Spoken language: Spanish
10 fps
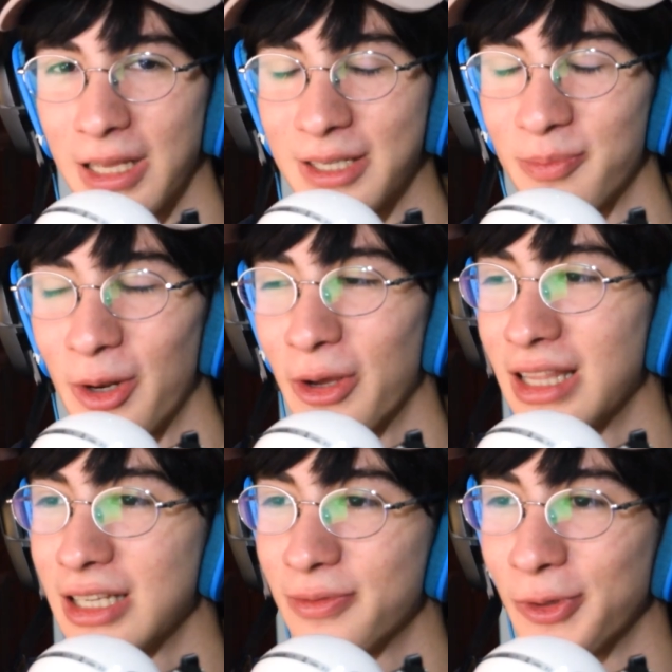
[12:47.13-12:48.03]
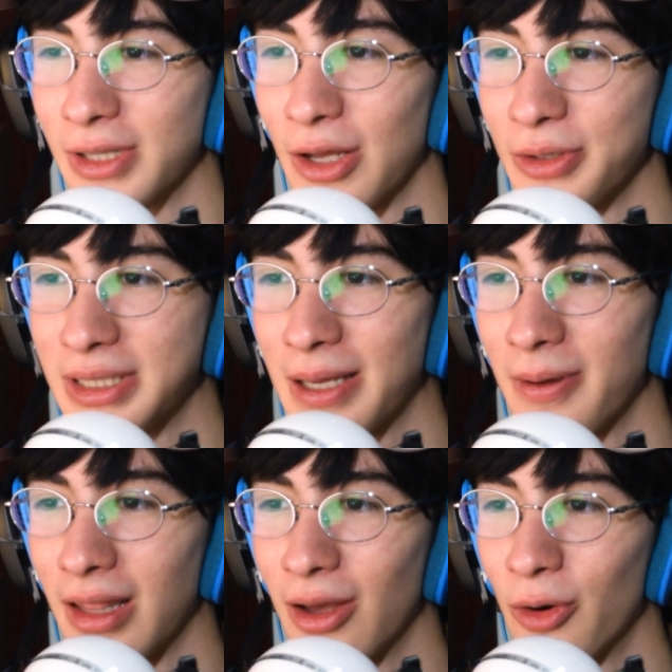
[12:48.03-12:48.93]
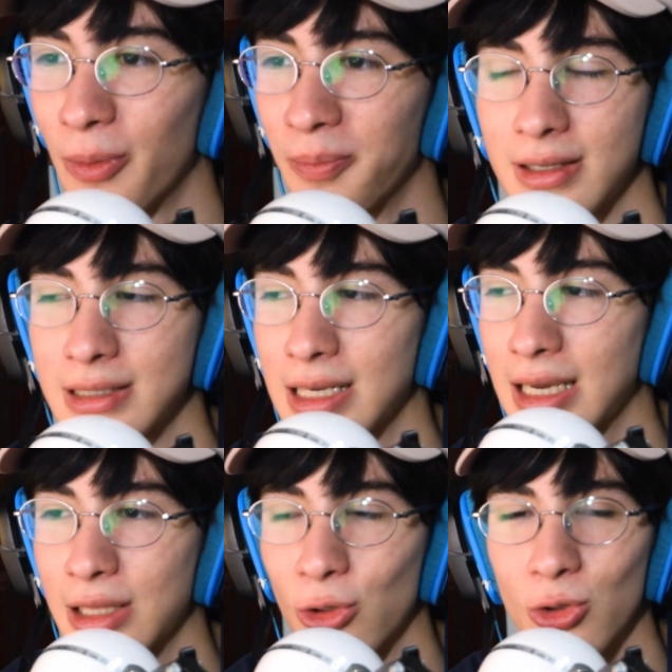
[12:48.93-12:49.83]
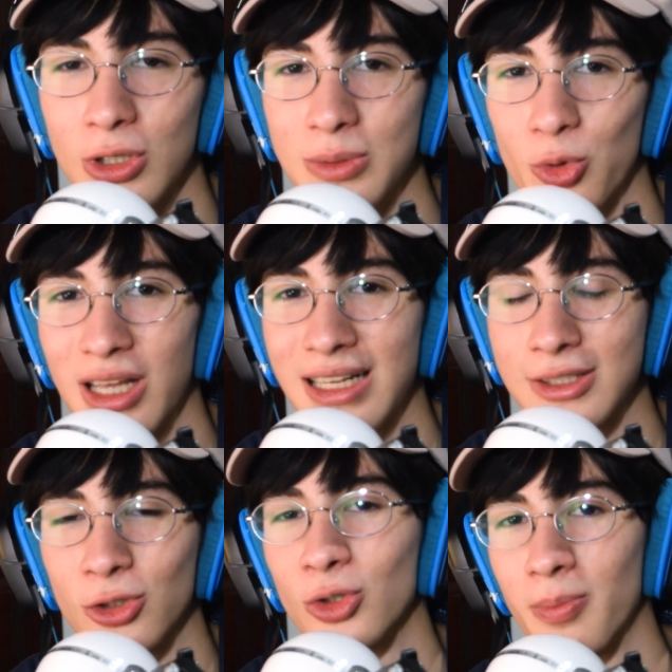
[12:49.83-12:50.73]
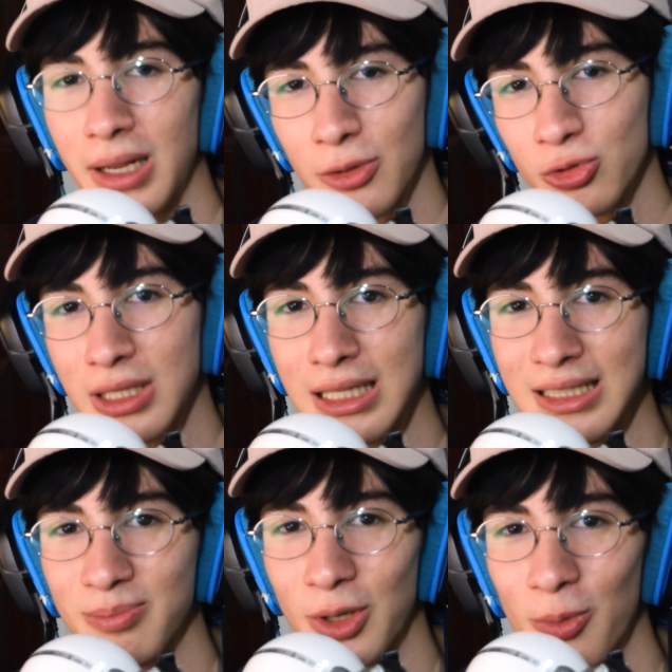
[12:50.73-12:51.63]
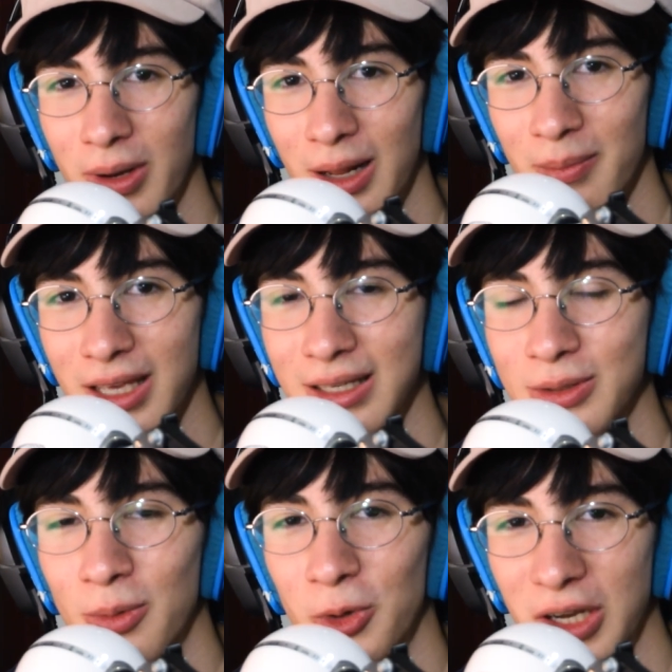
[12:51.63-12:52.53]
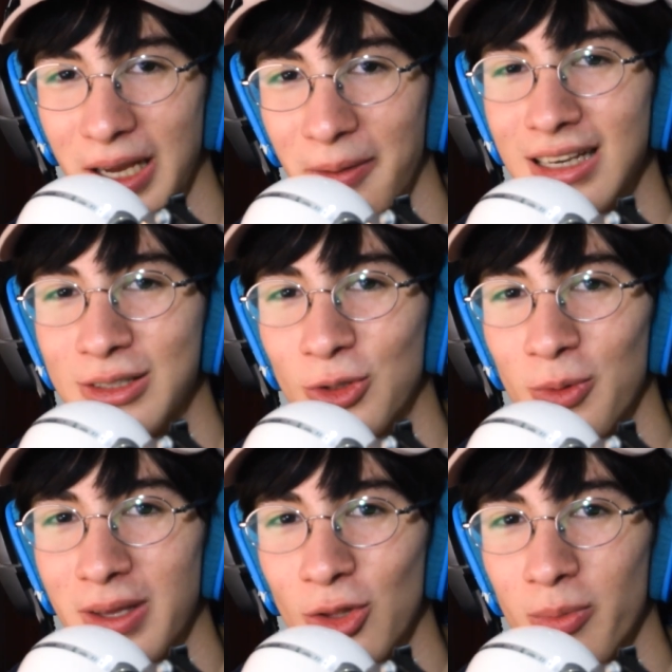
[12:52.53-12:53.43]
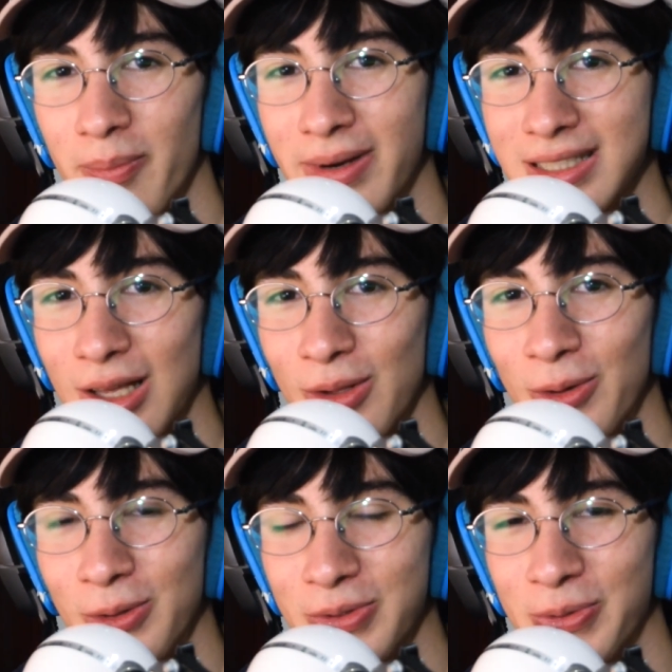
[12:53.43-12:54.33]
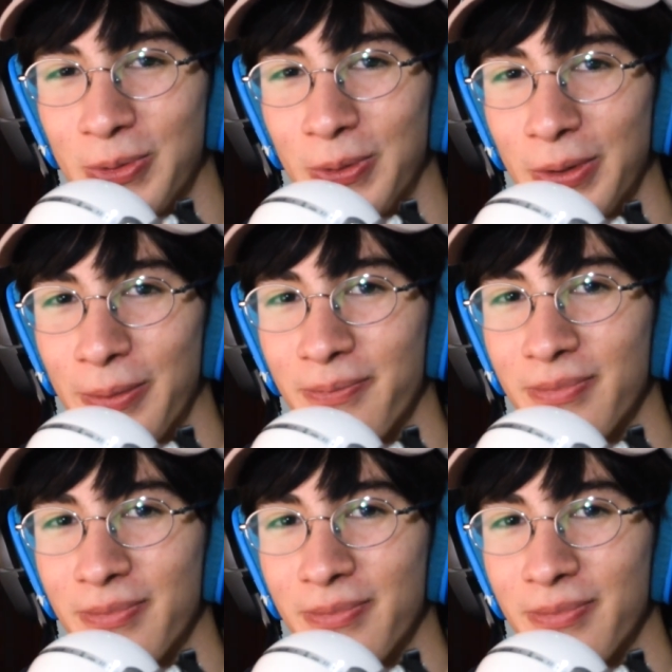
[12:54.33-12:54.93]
Espero hayan disfrutado este video. Sé que todo es muy gracioso para ustedes, pero para mí es como que estoy viendo mi pasado oscuro